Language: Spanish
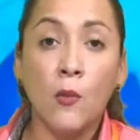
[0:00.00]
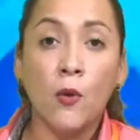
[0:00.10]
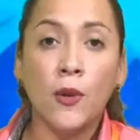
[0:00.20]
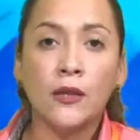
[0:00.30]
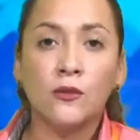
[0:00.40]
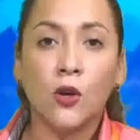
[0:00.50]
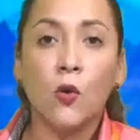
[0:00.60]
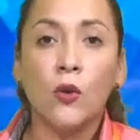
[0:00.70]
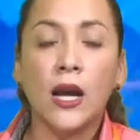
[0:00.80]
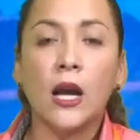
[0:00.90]
Hemos
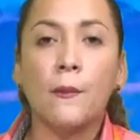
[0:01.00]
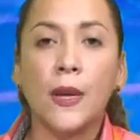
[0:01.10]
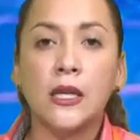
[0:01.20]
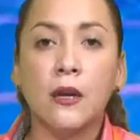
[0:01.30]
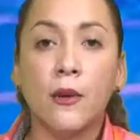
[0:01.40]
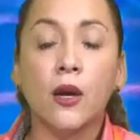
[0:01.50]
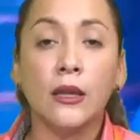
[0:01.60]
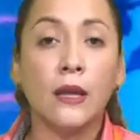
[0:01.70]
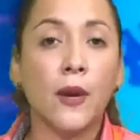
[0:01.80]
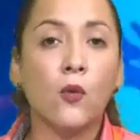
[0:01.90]
visto una campaña
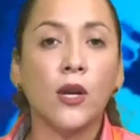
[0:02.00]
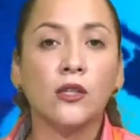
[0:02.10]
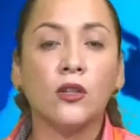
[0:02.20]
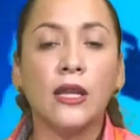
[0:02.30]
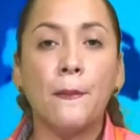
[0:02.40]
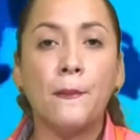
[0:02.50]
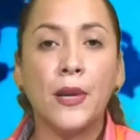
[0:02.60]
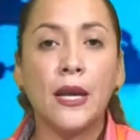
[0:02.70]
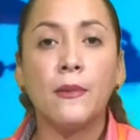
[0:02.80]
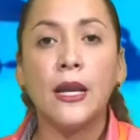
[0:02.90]
de vacunación de
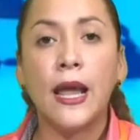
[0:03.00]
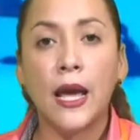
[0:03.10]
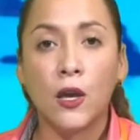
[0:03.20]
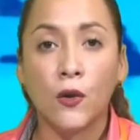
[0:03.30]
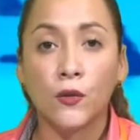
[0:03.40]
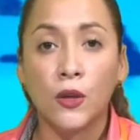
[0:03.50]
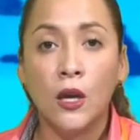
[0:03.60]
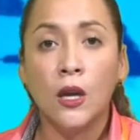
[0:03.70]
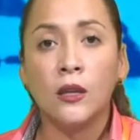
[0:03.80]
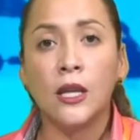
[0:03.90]
privilegios
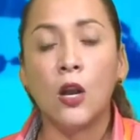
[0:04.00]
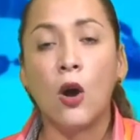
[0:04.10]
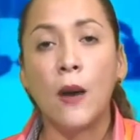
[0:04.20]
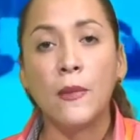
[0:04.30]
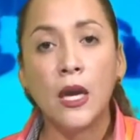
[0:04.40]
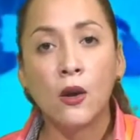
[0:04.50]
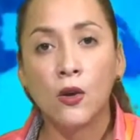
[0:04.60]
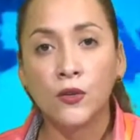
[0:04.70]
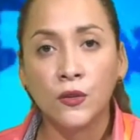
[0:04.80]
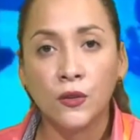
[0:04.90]
de los
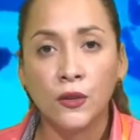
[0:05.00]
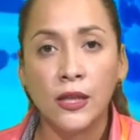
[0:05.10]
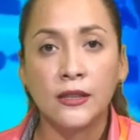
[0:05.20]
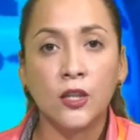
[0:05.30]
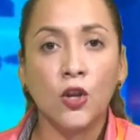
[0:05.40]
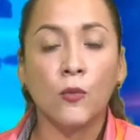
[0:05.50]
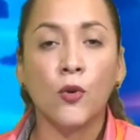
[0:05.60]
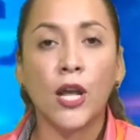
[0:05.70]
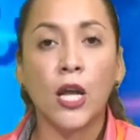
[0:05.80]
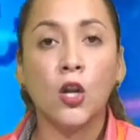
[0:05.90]
amigos del señor
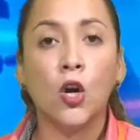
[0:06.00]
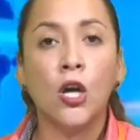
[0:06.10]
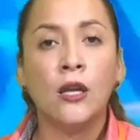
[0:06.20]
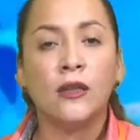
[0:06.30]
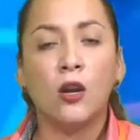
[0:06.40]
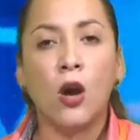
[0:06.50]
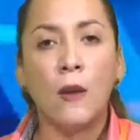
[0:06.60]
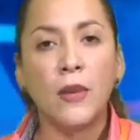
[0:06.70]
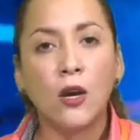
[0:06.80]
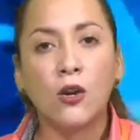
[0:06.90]
Moreno, de los
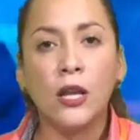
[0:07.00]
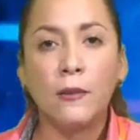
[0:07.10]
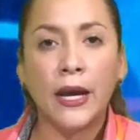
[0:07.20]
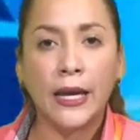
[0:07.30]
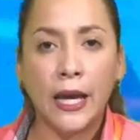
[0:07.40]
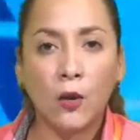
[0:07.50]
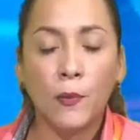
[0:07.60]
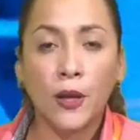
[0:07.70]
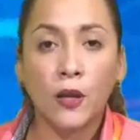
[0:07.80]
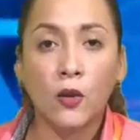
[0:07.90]
amigos del banquero
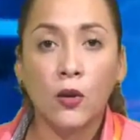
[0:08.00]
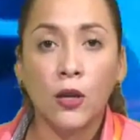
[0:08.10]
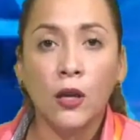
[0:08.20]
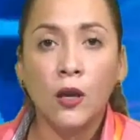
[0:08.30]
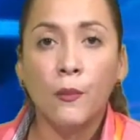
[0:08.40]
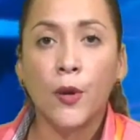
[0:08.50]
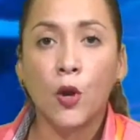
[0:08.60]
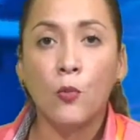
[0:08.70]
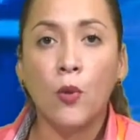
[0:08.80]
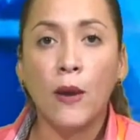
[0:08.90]
perdedor, pero el